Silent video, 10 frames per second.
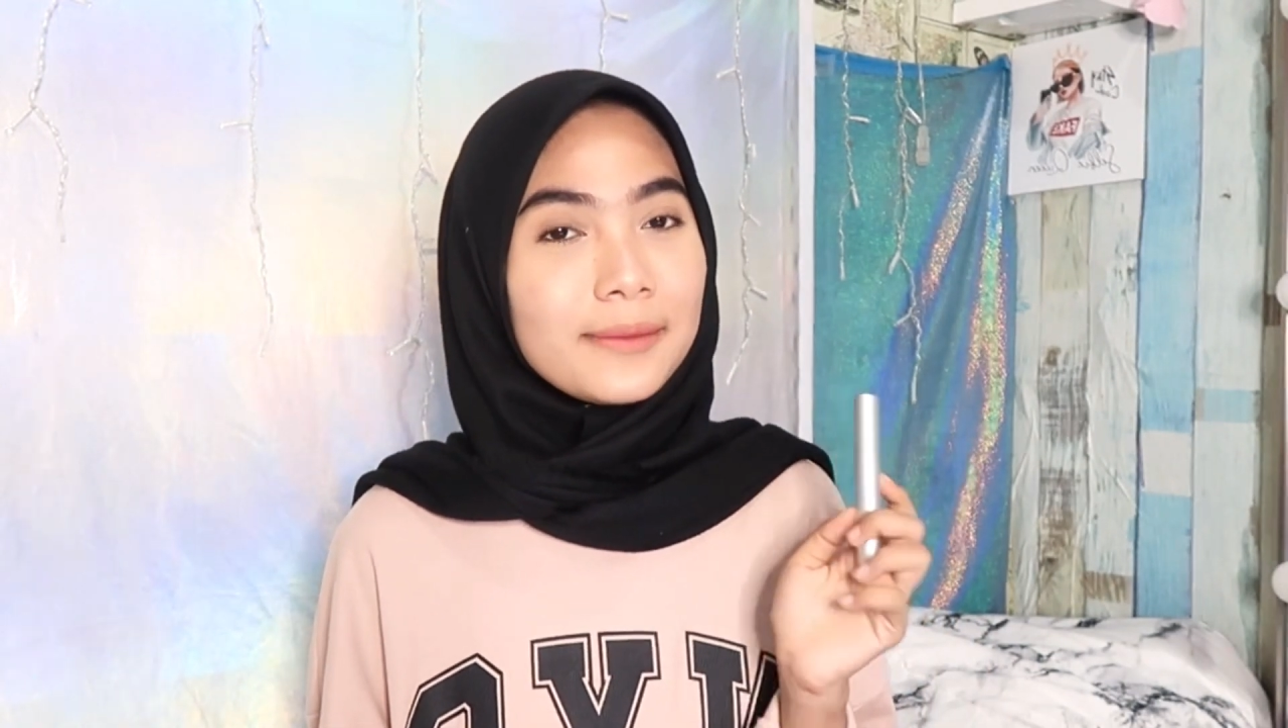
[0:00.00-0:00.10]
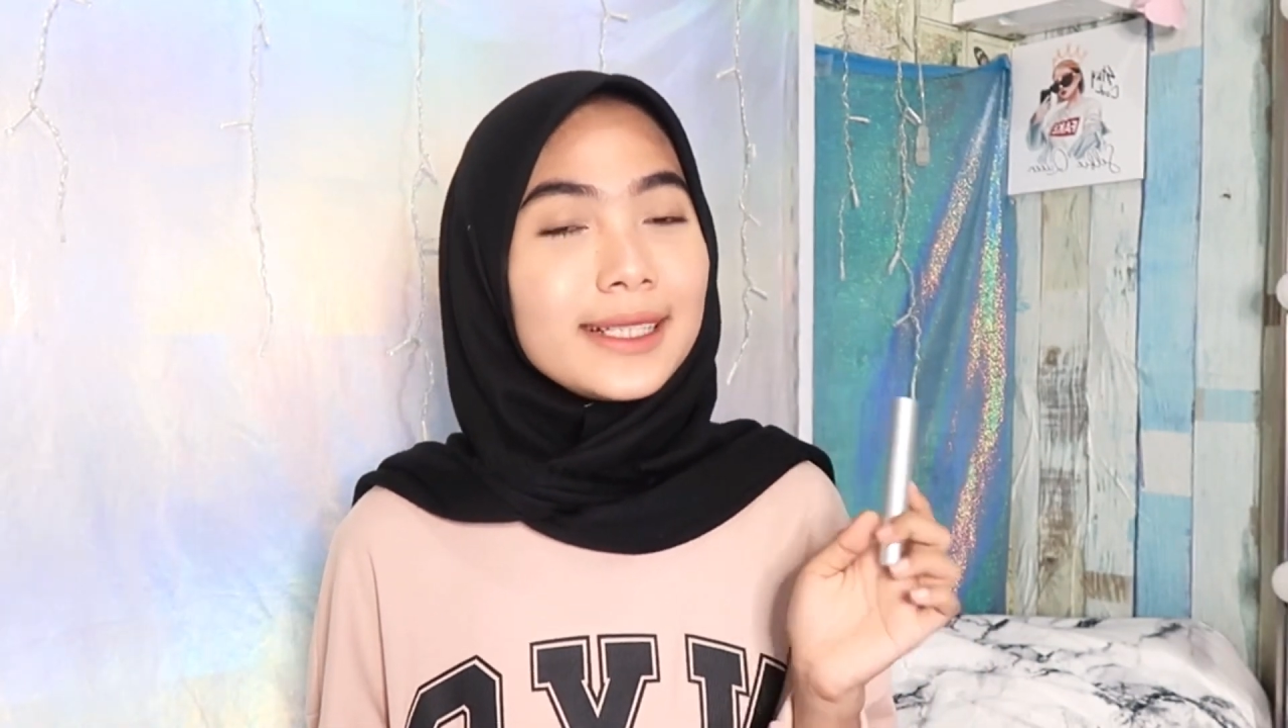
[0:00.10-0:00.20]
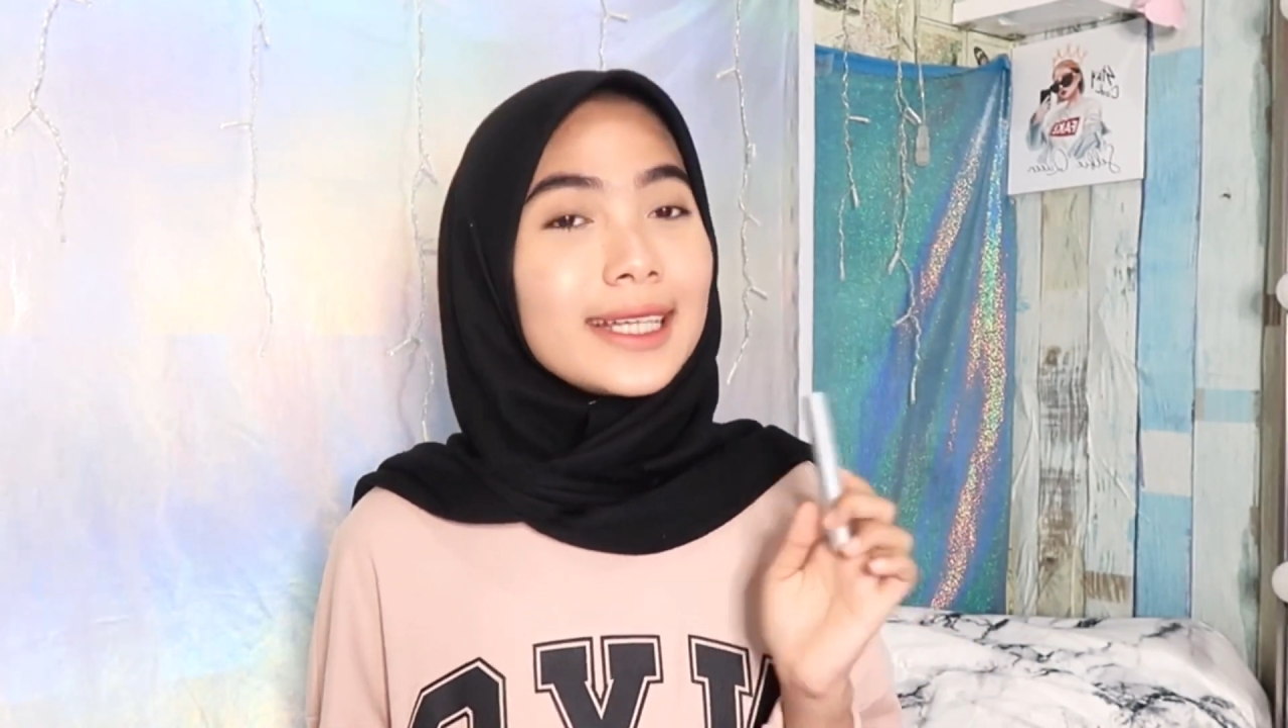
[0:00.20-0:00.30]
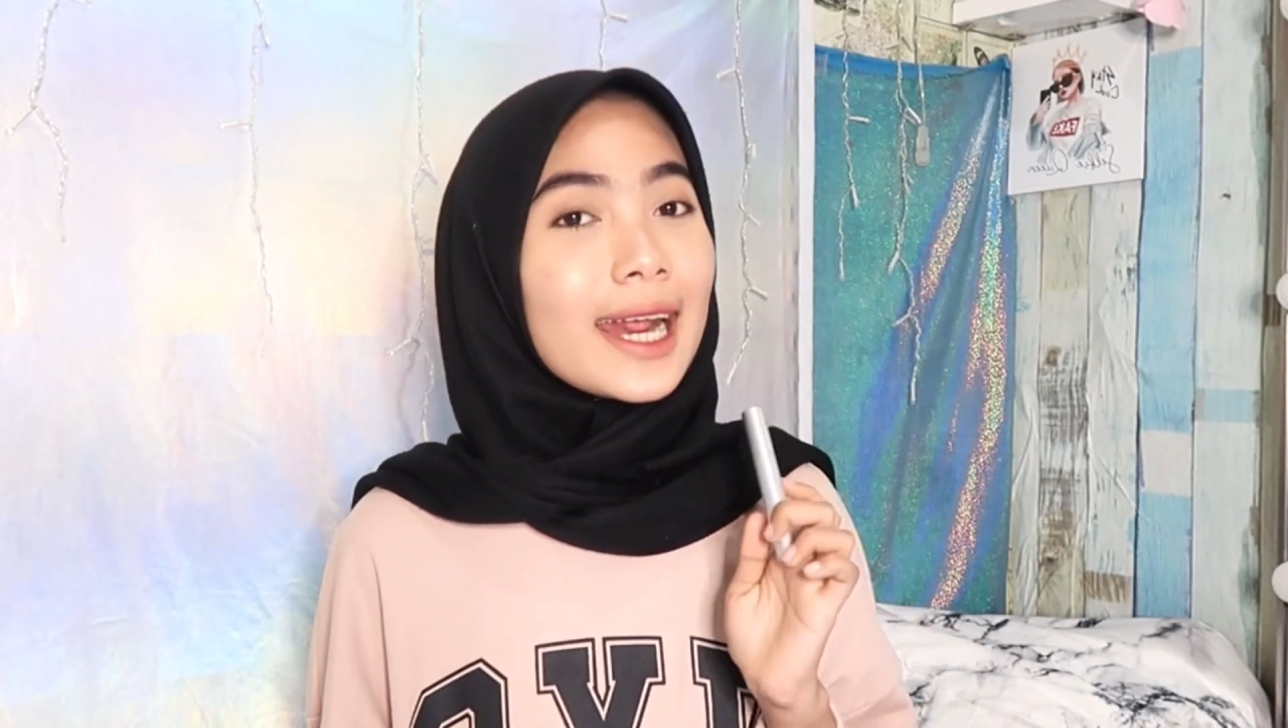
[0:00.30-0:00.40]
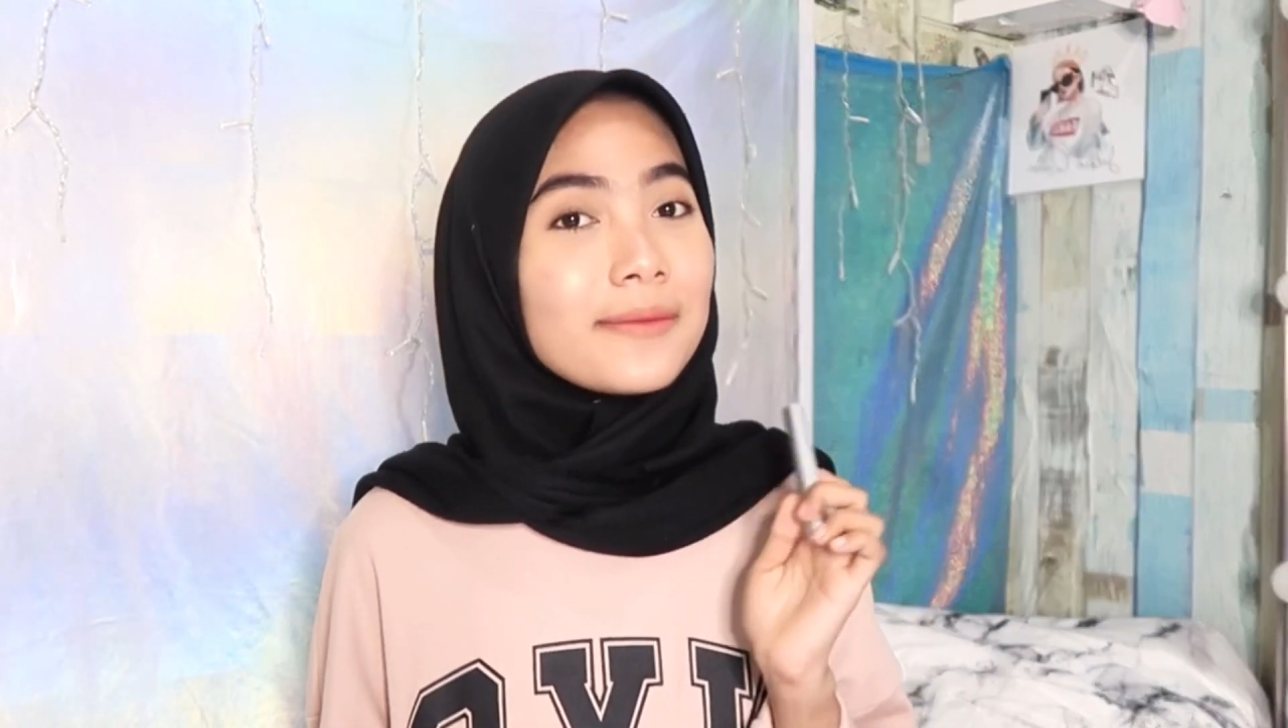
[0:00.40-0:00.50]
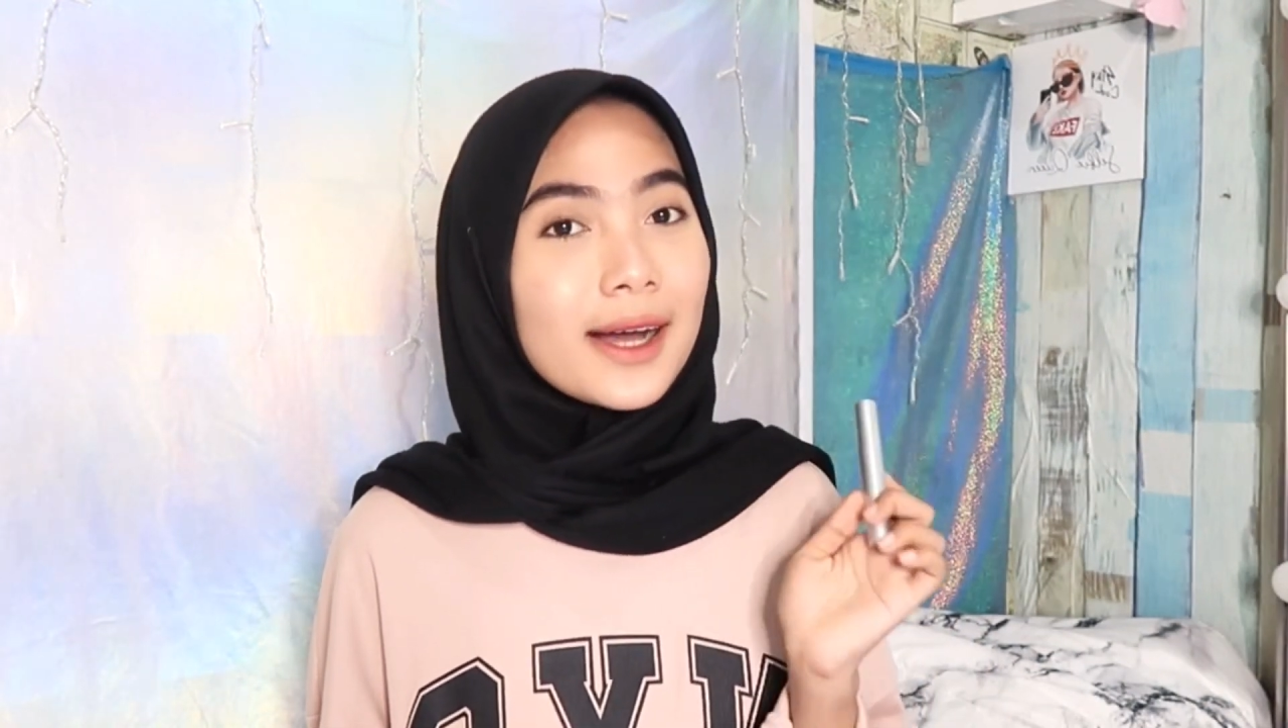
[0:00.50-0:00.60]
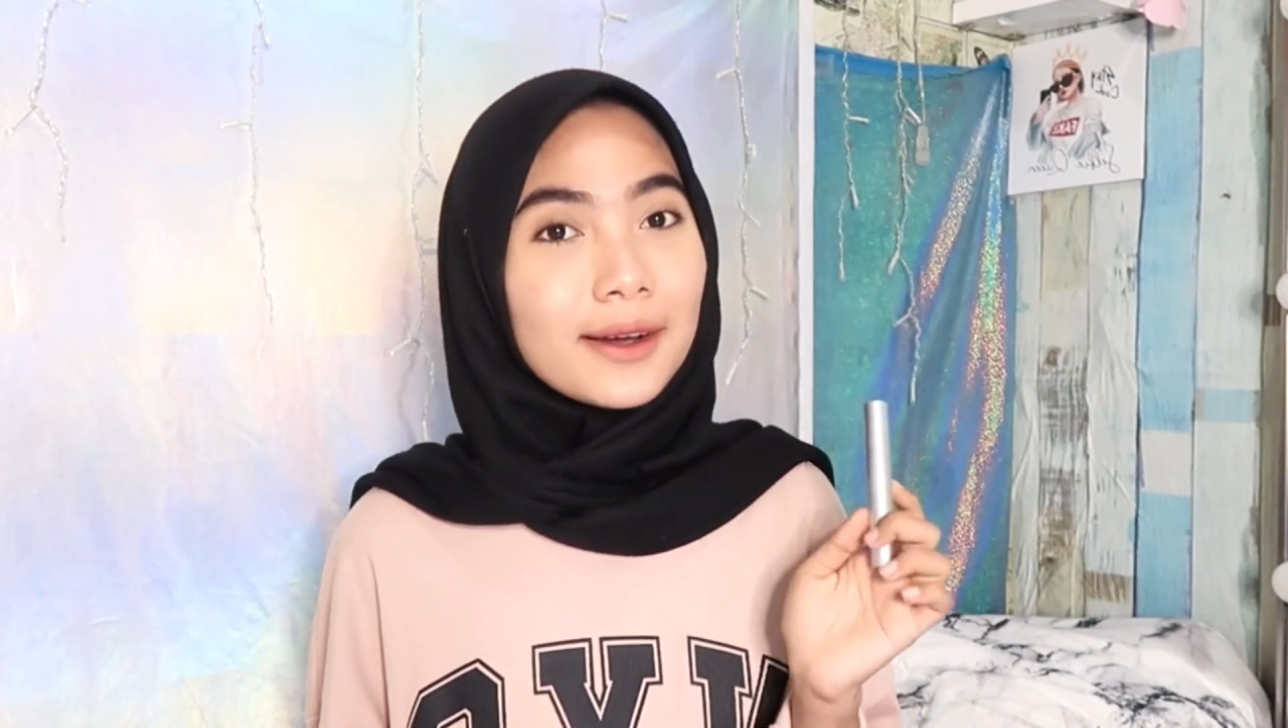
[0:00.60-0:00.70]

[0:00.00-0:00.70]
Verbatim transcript: beneran